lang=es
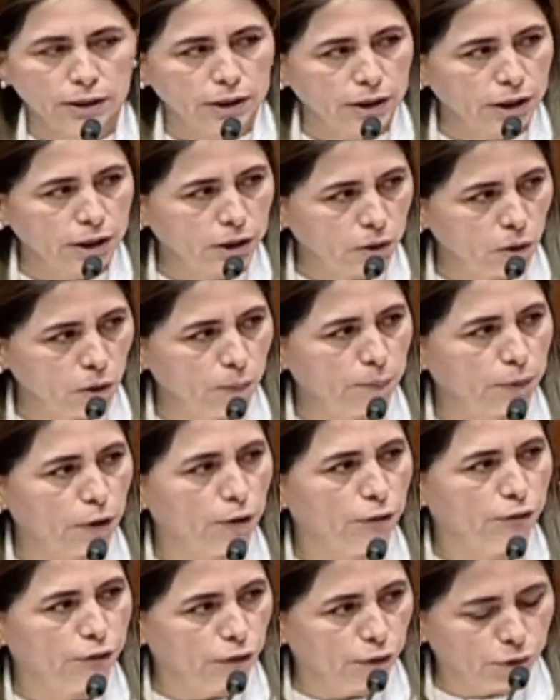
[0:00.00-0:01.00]
y con
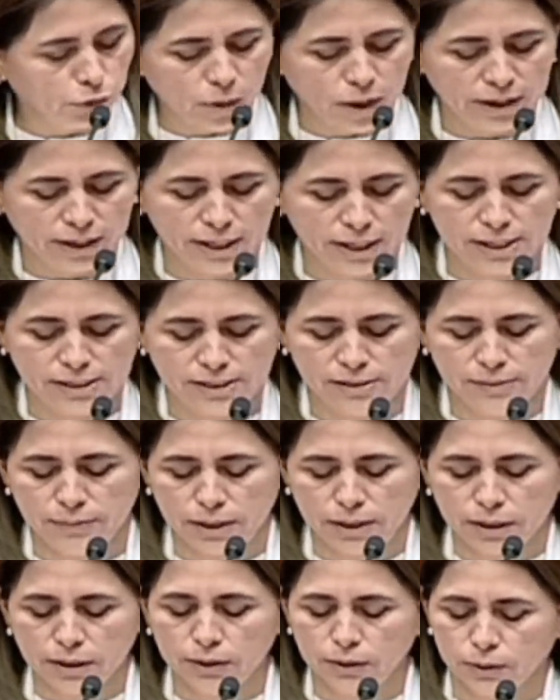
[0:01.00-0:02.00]
profundo
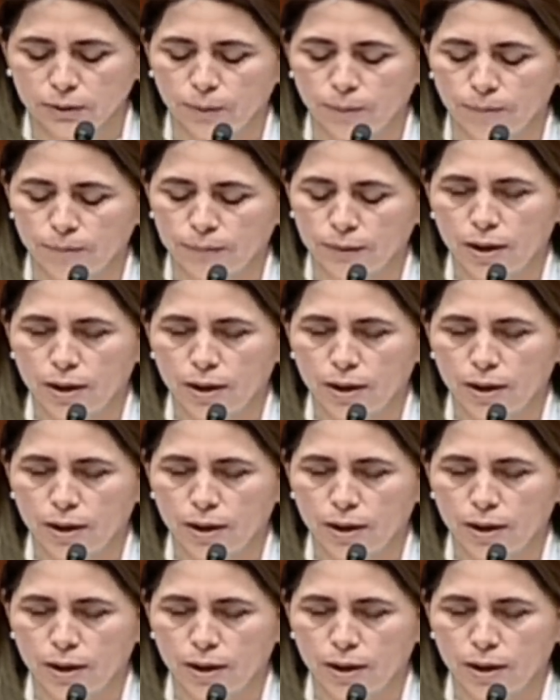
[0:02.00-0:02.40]
agradecimiento